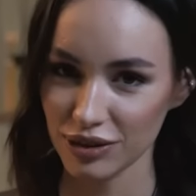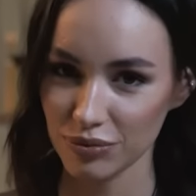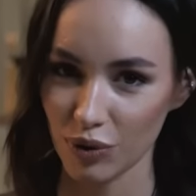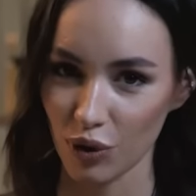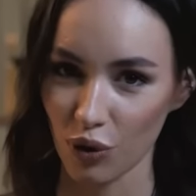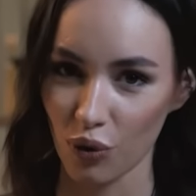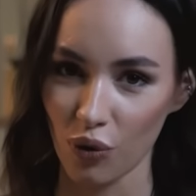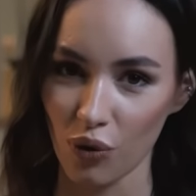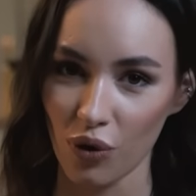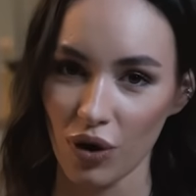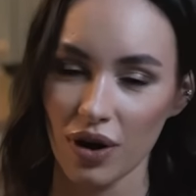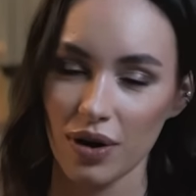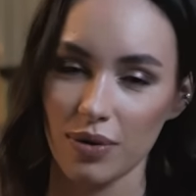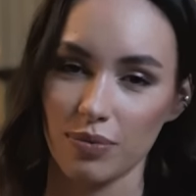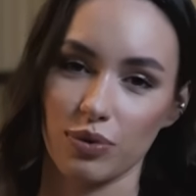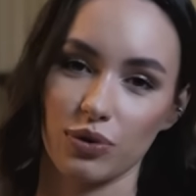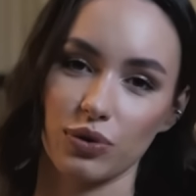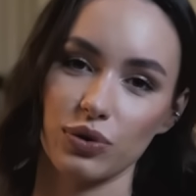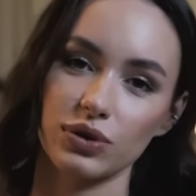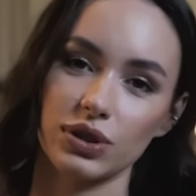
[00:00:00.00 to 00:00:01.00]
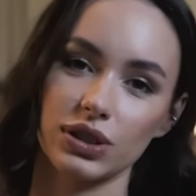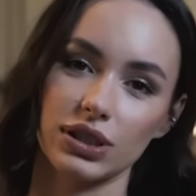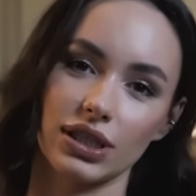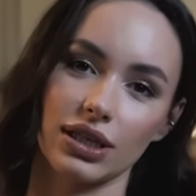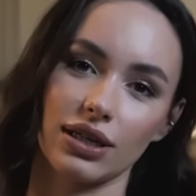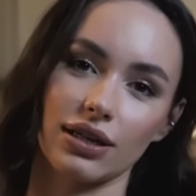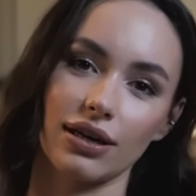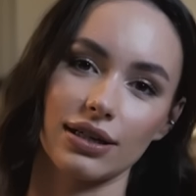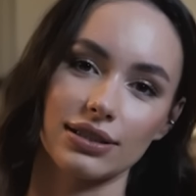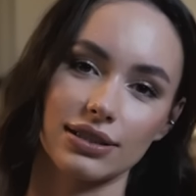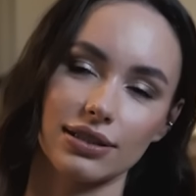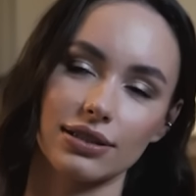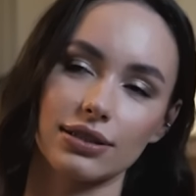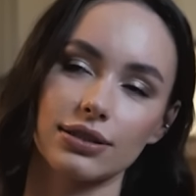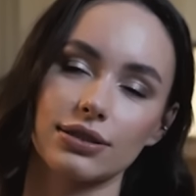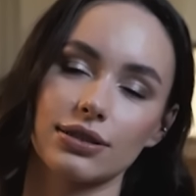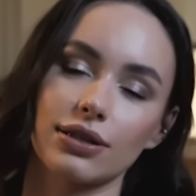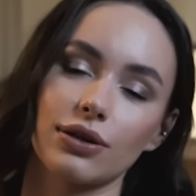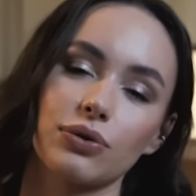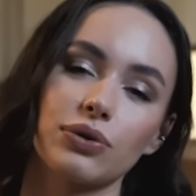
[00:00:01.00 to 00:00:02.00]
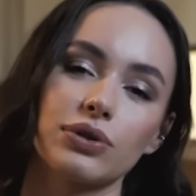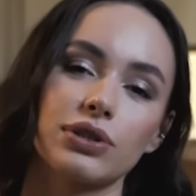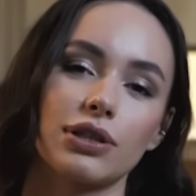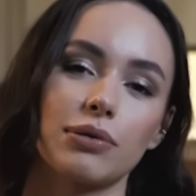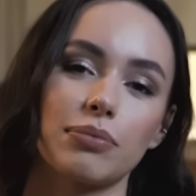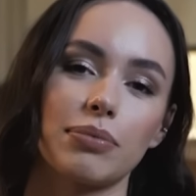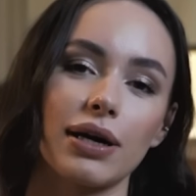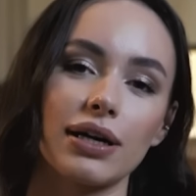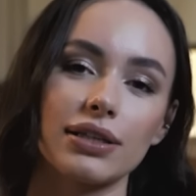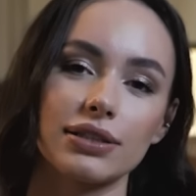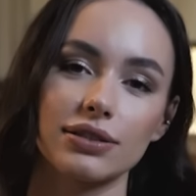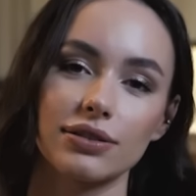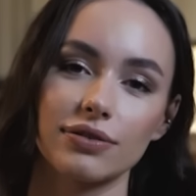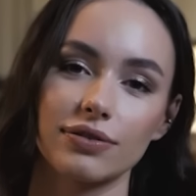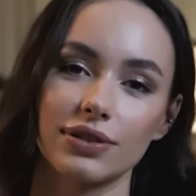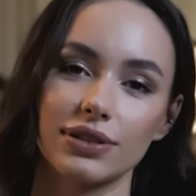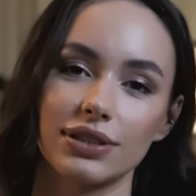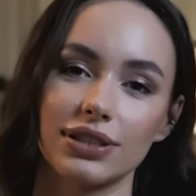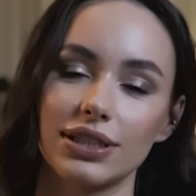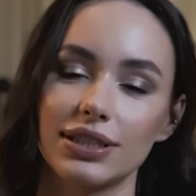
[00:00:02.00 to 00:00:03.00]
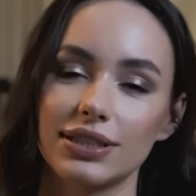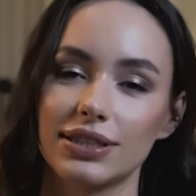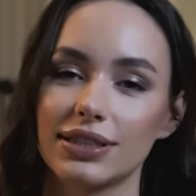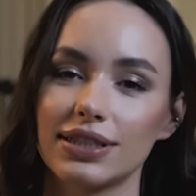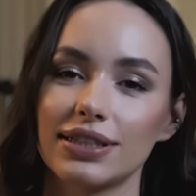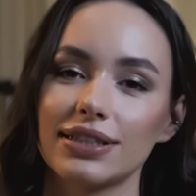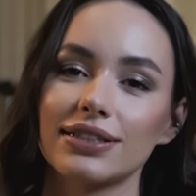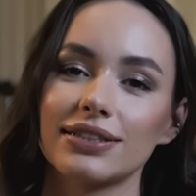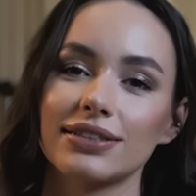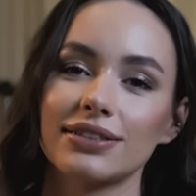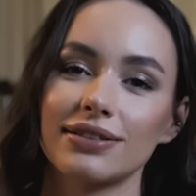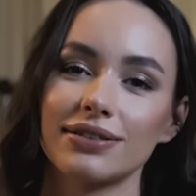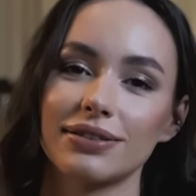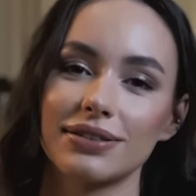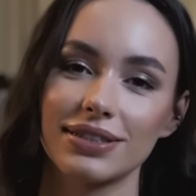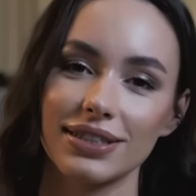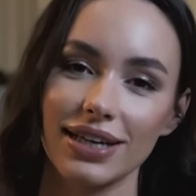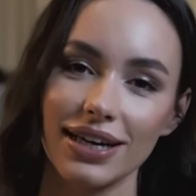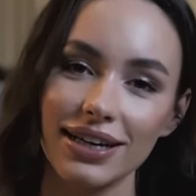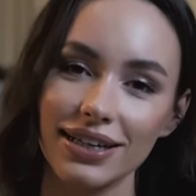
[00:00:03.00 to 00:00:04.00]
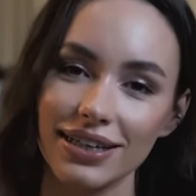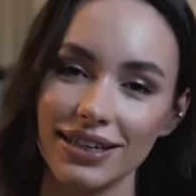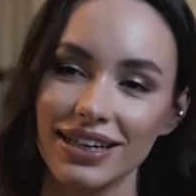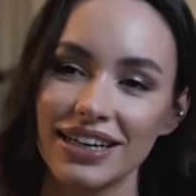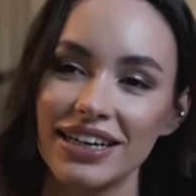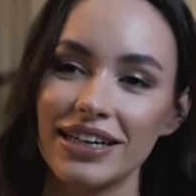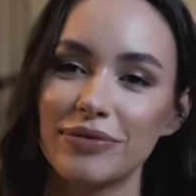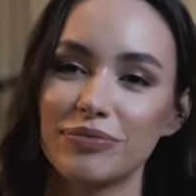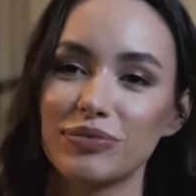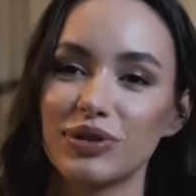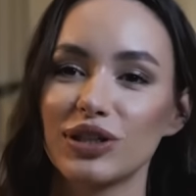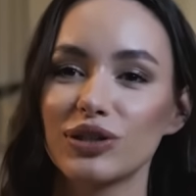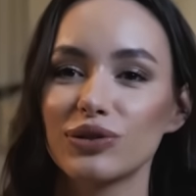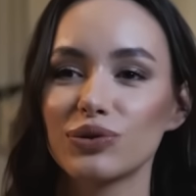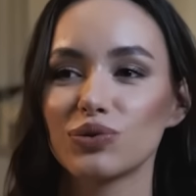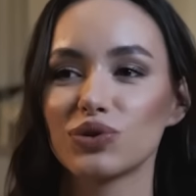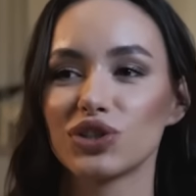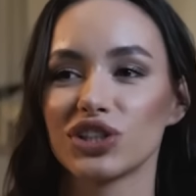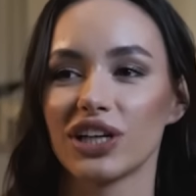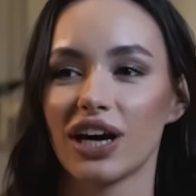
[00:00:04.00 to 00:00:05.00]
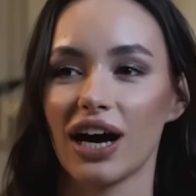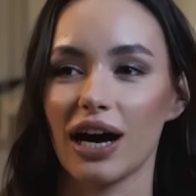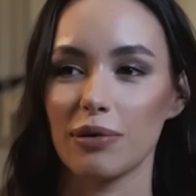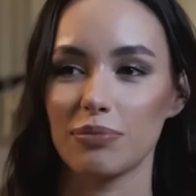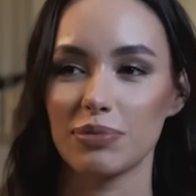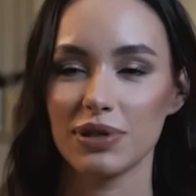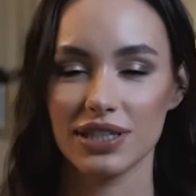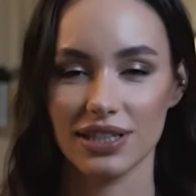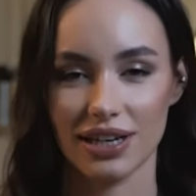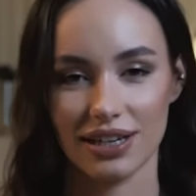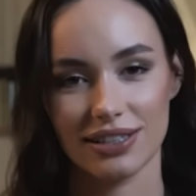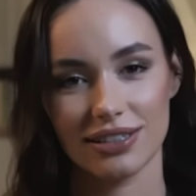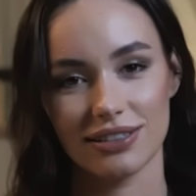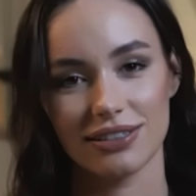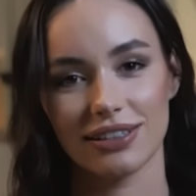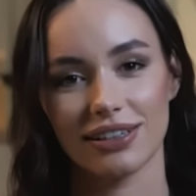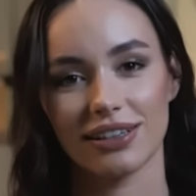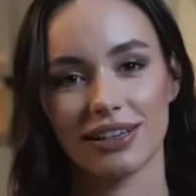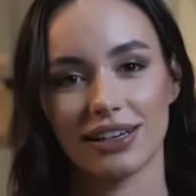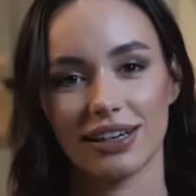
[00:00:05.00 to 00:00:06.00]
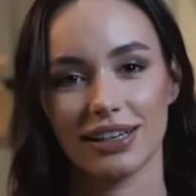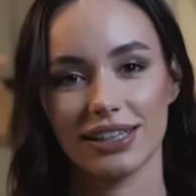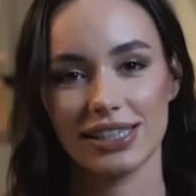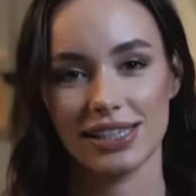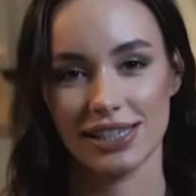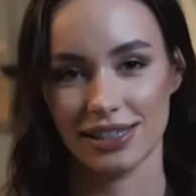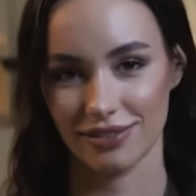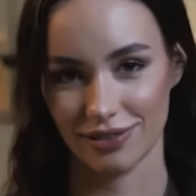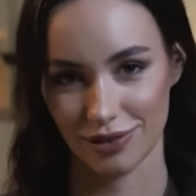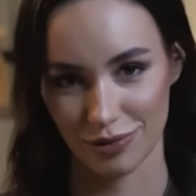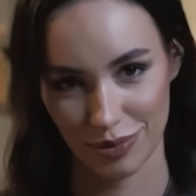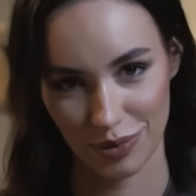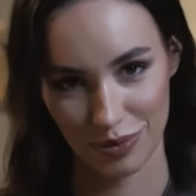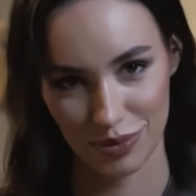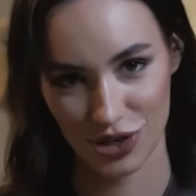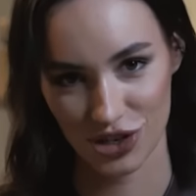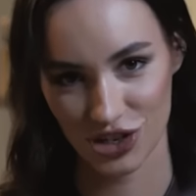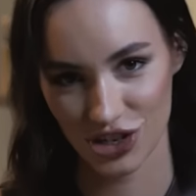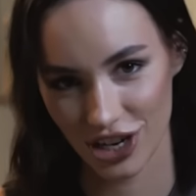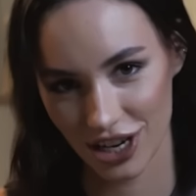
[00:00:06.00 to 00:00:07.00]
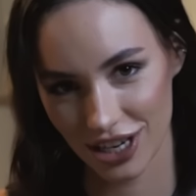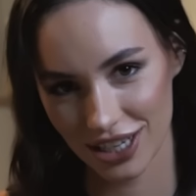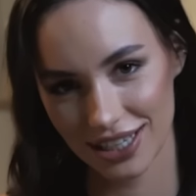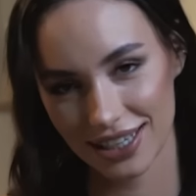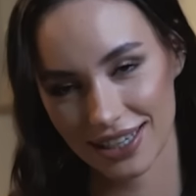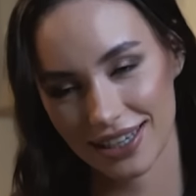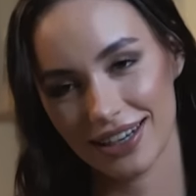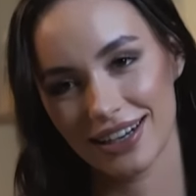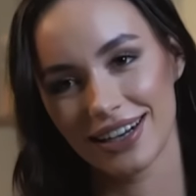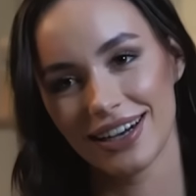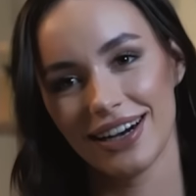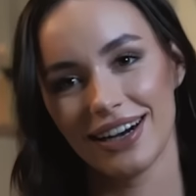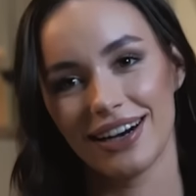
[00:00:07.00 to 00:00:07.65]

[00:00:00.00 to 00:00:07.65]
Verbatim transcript: не могу просто открыть какой-то базовый неинтересный цех, мне нужно обязательно красивое помещение,